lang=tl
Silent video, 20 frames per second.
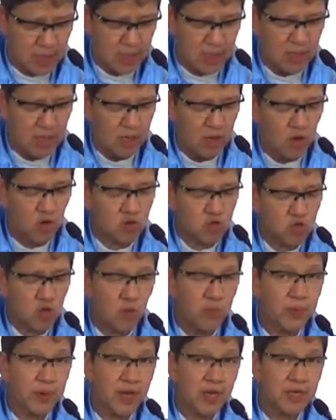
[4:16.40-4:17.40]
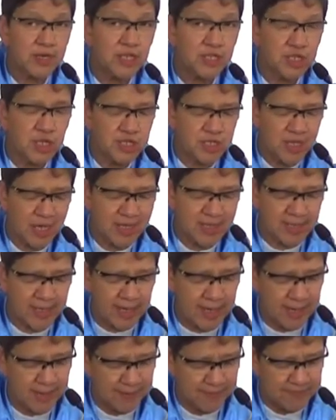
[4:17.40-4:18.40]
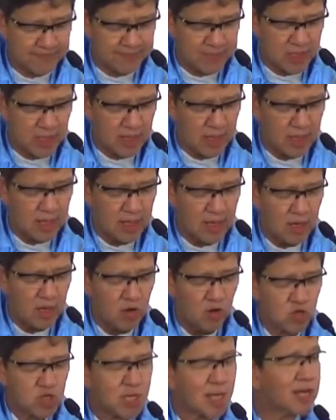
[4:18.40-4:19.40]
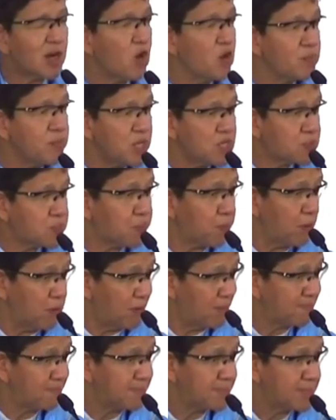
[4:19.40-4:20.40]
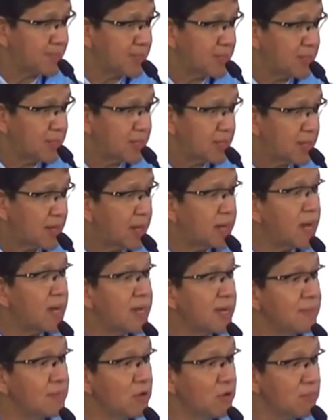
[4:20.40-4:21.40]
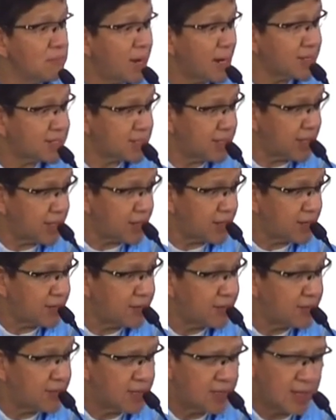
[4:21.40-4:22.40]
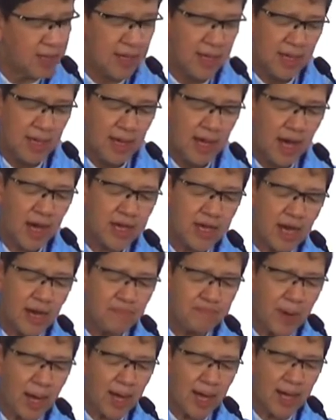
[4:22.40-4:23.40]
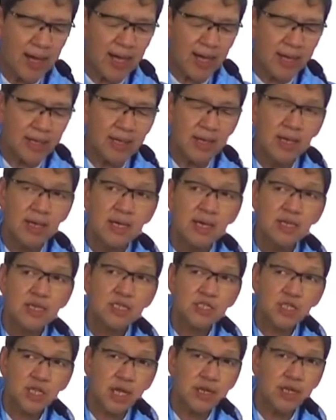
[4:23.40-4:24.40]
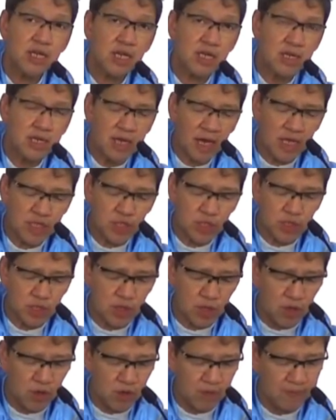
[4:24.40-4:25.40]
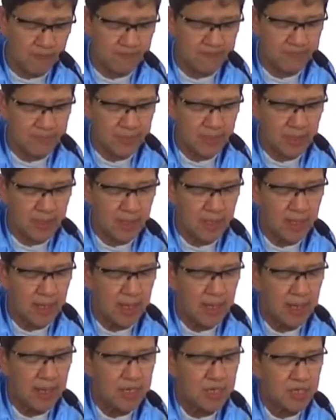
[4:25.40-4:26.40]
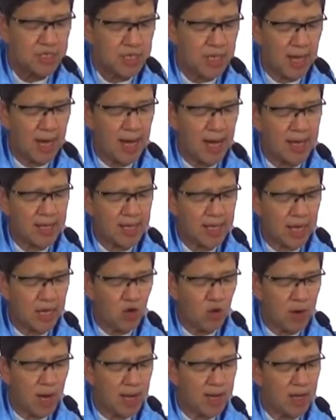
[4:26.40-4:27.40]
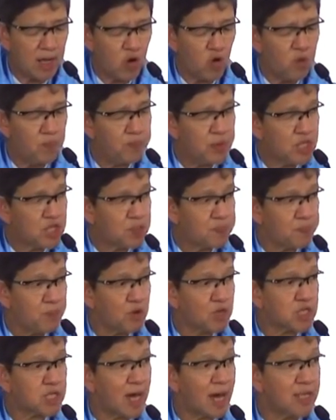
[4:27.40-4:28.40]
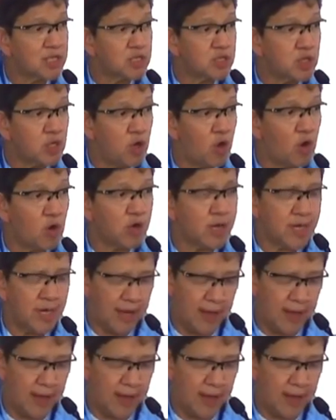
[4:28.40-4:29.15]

Oktobre 17, usa ka obispo nga nahimong martir. Ang iyang pangalan San Ignacio. Siya ang ikaduhang obispo sa Antioquia.